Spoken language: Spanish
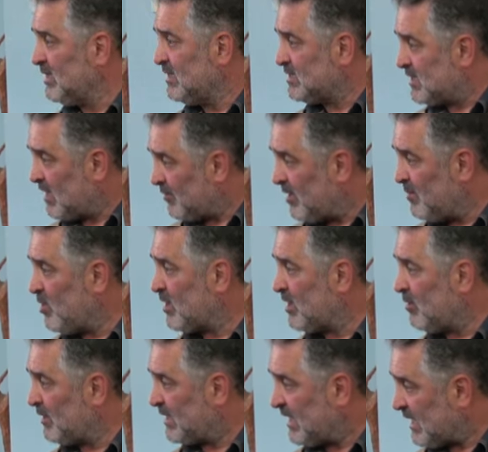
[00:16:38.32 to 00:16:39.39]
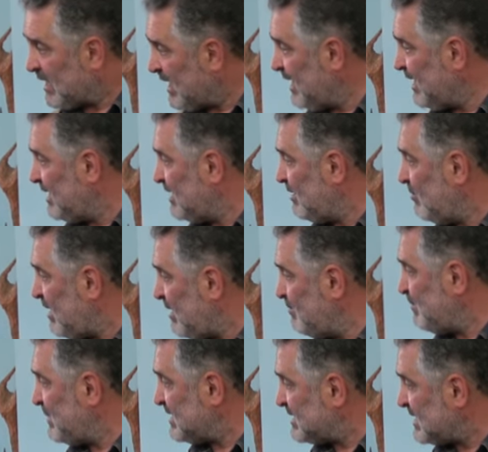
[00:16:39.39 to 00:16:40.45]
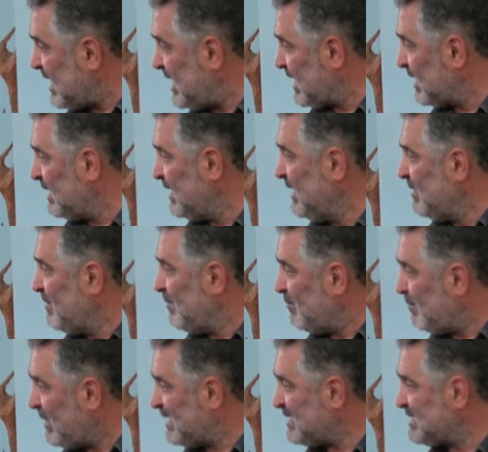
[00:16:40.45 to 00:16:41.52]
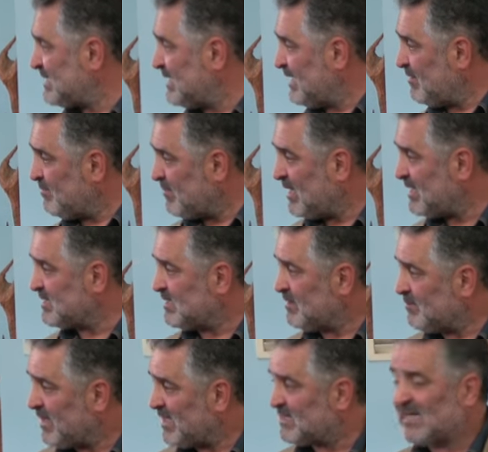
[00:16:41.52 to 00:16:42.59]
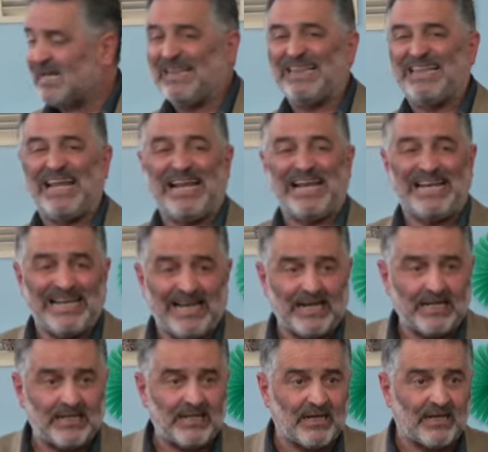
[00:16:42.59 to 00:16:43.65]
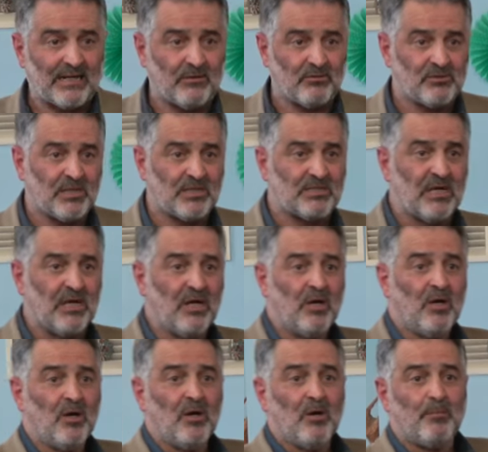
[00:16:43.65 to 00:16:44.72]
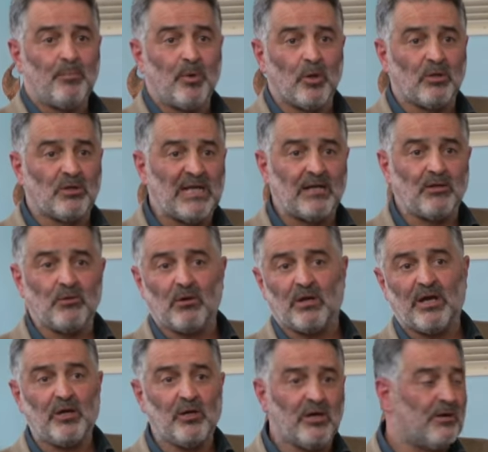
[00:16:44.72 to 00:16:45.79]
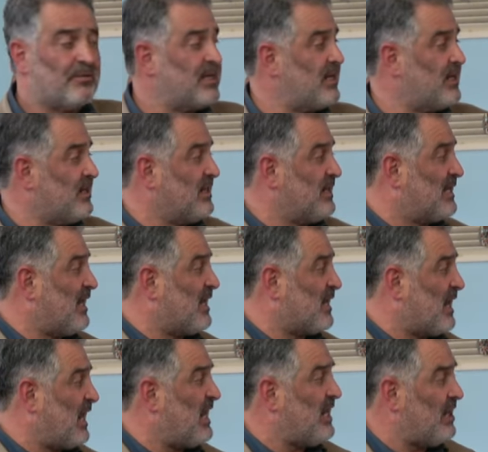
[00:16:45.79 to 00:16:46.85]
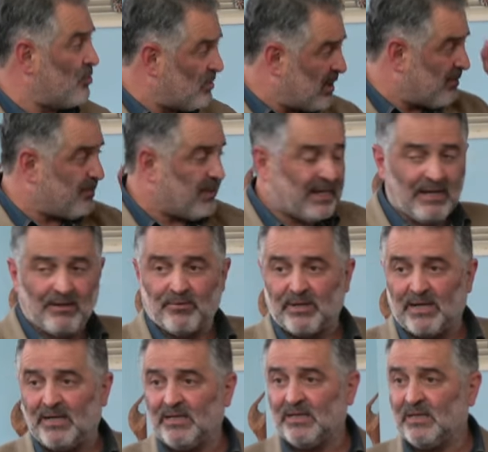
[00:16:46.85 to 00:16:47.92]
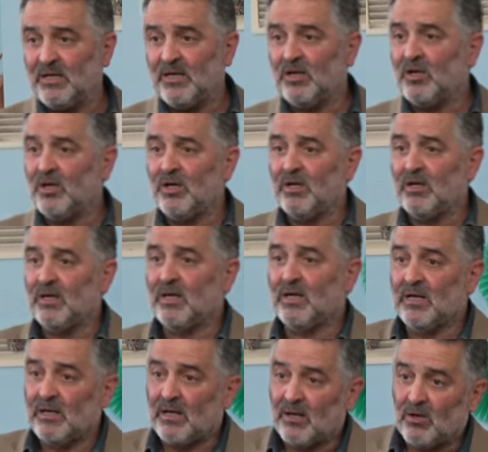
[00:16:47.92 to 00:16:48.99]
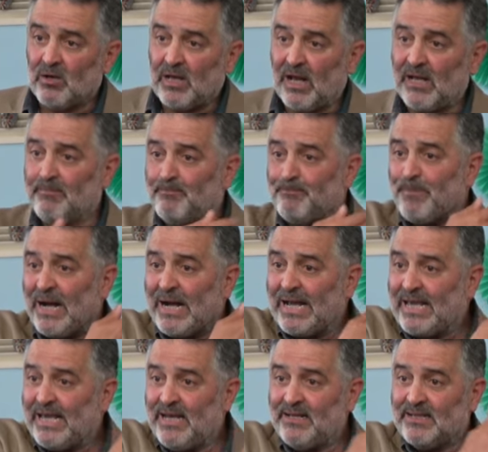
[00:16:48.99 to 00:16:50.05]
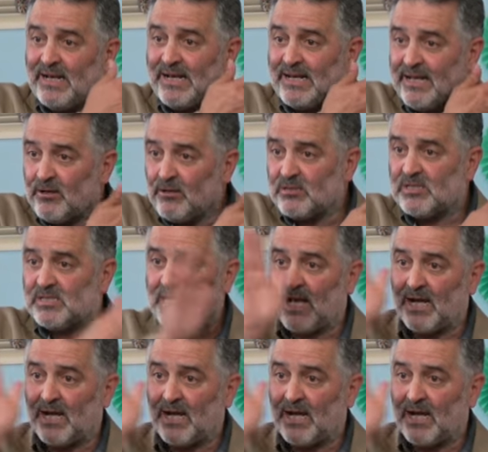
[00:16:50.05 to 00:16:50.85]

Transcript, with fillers: Sabemos que nuestra gente va a empezar más y más y más a entender estas causas. Por lo tanto, aunque no le voy a dedicar ni una palabra, al pasquín del Herald